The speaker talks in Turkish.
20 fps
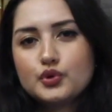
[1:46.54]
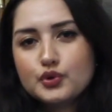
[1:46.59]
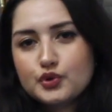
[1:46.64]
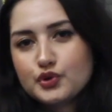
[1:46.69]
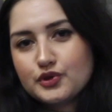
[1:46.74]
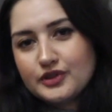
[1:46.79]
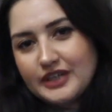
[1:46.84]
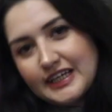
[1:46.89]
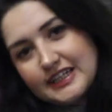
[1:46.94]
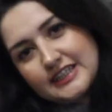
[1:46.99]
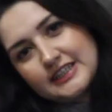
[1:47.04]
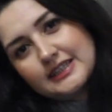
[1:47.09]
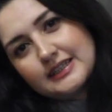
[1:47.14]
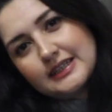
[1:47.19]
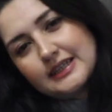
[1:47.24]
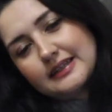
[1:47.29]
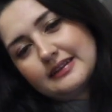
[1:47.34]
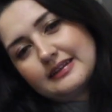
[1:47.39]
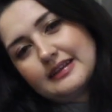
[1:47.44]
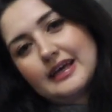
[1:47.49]
Üçüncü
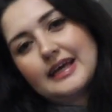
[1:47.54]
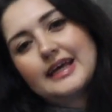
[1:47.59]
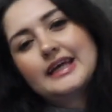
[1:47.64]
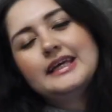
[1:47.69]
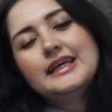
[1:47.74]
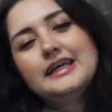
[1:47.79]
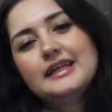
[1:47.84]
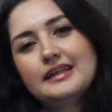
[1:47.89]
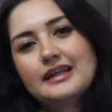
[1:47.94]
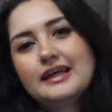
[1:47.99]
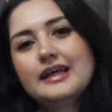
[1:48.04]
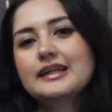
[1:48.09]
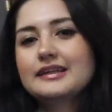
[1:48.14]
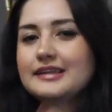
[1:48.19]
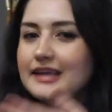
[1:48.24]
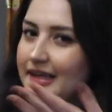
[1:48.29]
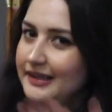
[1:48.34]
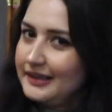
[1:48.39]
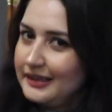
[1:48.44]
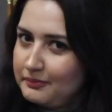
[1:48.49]
değişiklik de
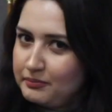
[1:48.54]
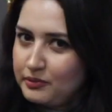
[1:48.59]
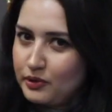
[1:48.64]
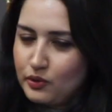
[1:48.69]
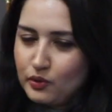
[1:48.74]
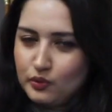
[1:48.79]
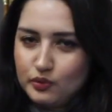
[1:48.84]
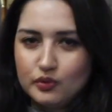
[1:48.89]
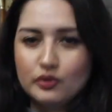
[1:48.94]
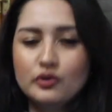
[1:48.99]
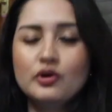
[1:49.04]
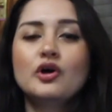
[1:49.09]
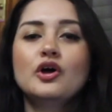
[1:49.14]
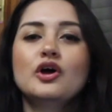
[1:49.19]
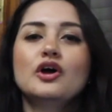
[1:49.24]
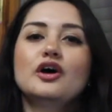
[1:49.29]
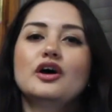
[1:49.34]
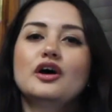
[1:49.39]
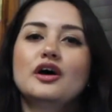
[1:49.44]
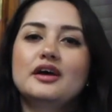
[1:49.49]
yine teknik bir
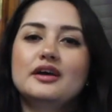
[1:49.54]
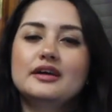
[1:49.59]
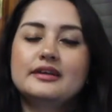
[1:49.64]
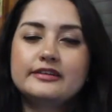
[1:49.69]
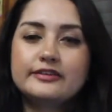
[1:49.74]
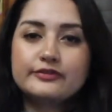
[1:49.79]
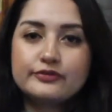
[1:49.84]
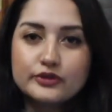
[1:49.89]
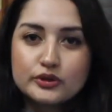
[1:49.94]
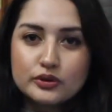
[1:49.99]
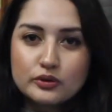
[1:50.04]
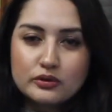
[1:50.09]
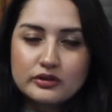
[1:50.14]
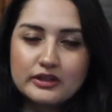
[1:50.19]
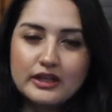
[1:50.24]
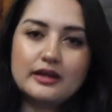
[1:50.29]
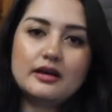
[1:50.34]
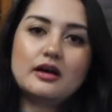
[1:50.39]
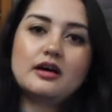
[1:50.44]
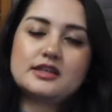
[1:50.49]
konu. E,
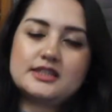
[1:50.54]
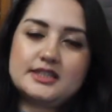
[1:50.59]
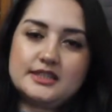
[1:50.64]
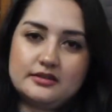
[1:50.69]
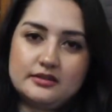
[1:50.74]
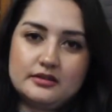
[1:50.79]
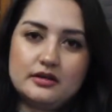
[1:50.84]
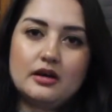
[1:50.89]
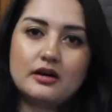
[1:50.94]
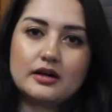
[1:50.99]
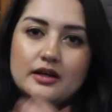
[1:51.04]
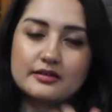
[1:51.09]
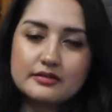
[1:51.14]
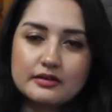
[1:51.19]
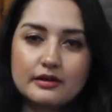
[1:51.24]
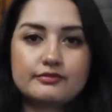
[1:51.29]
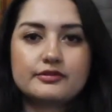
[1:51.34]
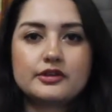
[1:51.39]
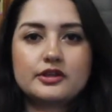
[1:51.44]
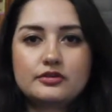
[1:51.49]
difüzörde aslında
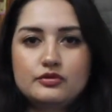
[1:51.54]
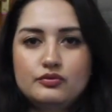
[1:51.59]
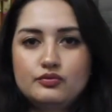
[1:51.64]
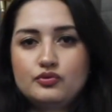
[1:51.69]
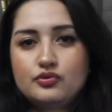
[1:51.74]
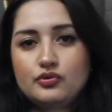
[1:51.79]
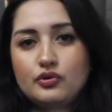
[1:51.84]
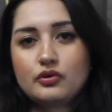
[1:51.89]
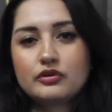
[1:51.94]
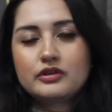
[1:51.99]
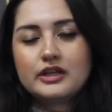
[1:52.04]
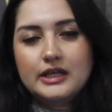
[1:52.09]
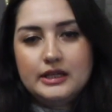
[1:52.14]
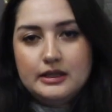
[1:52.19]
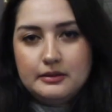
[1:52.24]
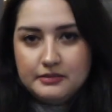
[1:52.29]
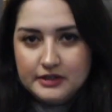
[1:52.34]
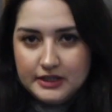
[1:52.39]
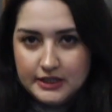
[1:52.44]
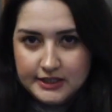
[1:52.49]
arka taraftaki
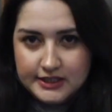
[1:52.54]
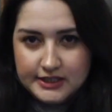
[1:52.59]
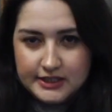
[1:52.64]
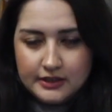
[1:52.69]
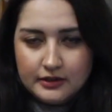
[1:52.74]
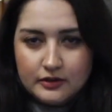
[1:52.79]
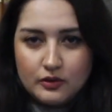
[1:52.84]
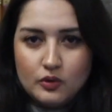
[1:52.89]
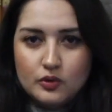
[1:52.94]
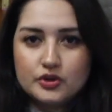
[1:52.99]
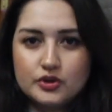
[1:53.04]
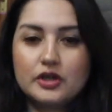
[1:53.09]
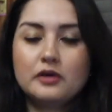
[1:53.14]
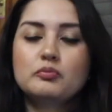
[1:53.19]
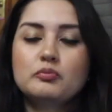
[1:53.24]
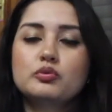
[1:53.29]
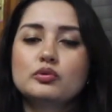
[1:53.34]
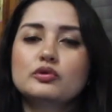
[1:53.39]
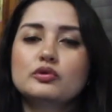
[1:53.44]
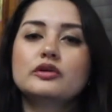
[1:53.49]
difüzörde yine bir değişiklik
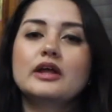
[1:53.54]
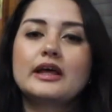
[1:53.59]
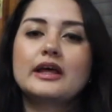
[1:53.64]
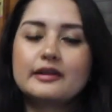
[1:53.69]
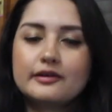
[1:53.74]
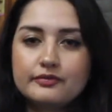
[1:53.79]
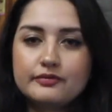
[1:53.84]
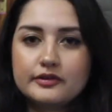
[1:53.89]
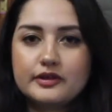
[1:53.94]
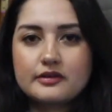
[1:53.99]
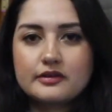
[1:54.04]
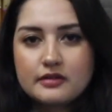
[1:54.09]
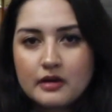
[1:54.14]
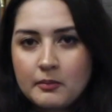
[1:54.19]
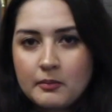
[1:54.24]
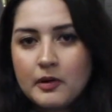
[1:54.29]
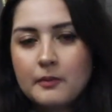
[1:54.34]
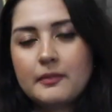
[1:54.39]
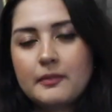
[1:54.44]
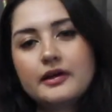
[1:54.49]
olacak. Bunun hedefi
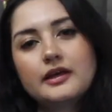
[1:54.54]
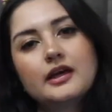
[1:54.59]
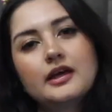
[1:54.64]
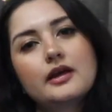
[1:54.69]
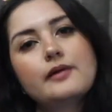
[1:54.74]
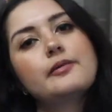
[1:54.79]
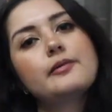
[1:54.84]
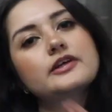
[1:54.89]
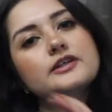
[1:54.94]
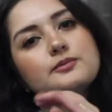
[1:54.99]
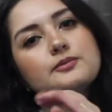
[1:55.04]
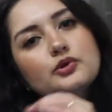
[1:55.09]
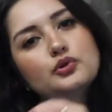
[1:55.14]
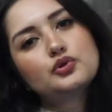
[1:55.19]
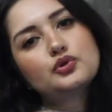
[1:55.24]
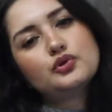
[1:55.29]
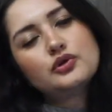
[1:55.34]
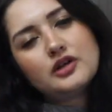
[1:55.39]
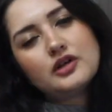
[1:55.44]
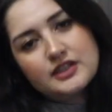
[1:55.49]
de tamamen yere
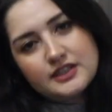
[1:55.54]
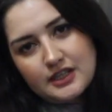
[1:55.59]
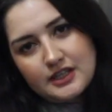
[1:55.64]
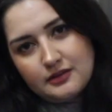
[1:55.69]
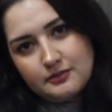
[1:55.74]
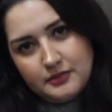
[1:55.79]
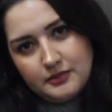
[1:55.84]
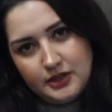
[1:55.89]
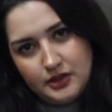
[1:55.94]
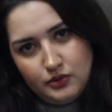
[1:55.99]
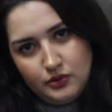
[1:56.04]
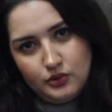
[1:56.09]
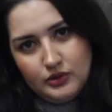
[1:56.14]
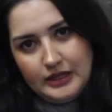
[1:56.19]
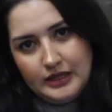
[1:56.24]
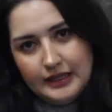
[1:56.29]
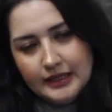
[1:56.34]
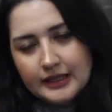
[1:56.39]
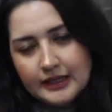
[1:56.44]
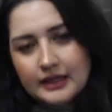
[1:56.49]
basma gücünü azaltmaya
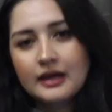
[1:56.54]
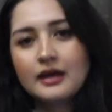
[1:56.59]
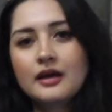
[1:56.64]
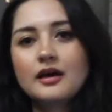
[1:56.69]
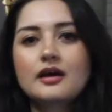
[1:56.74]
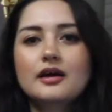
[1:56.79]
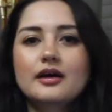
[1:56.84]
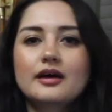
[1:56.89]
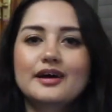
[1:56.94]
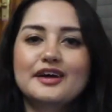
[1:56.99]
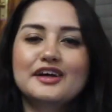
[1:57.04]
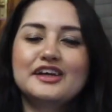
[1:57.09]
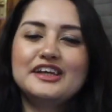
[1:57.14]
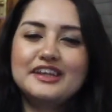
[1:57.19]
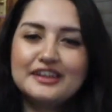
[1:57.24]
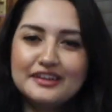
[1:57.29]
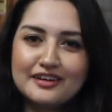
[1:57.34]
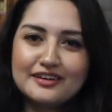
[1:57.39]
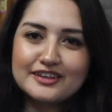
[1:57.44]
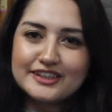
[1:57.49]
yönelik.
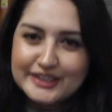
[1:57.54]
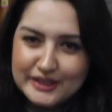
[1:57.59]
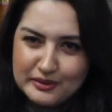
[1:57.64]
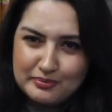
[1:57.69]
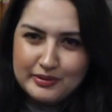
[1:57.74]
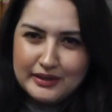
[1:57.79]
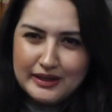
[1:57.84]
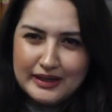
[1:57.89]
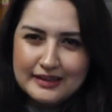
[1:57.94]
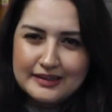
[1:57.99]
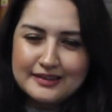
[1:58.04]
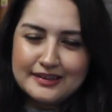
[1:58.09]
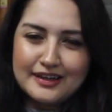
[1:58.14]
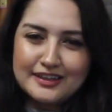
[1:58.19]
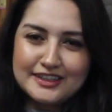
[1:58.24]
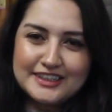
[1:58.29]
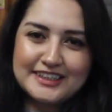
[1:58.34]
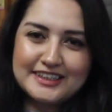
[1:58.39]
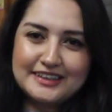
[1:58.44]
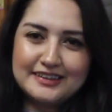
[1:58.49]
E, yine aslında
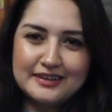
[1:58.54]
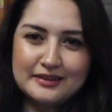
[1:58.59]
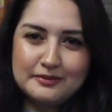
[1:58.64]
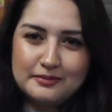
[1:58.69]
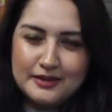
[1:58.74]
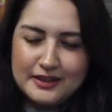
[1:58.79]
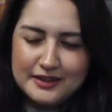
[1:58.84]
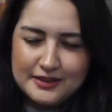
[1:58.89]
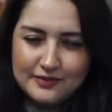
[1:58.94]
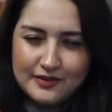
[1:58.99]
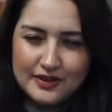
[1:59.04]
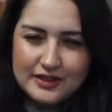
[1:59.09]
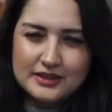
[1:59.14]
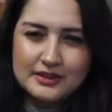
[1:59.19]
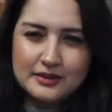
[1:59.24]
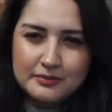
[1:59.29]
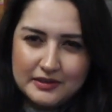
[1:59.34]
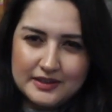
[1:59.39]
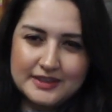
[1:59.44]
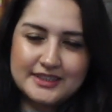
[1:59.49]
Pirelli lastikleri biraz
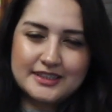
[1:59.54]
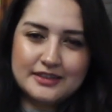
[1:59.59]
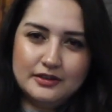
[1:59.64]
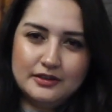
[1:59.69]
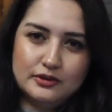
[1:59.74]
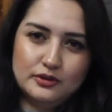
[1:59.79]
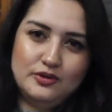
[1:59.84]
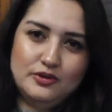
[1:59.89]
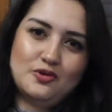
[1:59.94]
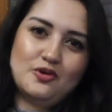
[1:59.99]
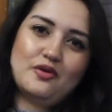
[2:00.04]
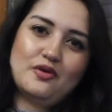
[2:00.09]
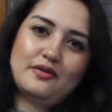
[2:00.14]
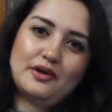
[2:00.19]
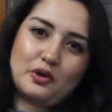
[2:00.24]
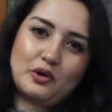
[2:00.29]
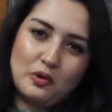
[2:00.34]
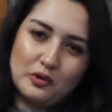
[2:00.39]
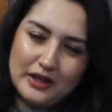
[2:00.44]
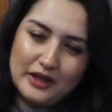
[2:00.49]
fazla baskı
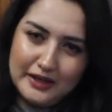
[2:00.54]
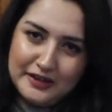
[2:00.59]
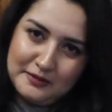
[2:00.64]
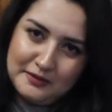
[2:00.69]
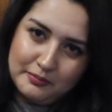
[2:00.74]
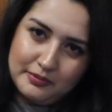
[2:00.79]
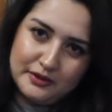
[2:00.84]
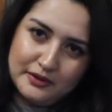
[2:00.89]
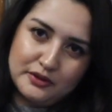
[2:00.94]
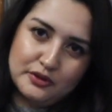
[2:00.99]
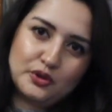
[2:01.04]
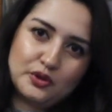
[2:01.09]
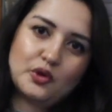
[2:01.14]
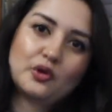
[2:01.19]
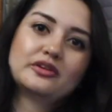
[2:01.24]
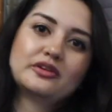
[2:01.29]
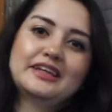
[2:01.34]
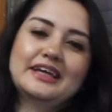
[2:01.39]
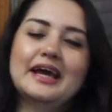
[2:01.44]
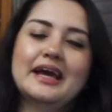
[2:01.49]
alıyor ve kolay
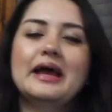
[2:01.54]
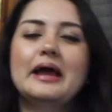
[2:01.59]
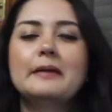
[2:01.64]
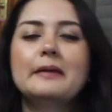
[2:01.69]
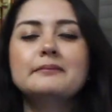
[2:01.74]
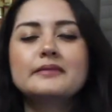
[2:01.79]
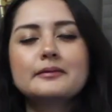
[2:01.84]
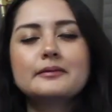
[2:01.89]
yıpranıyor diye.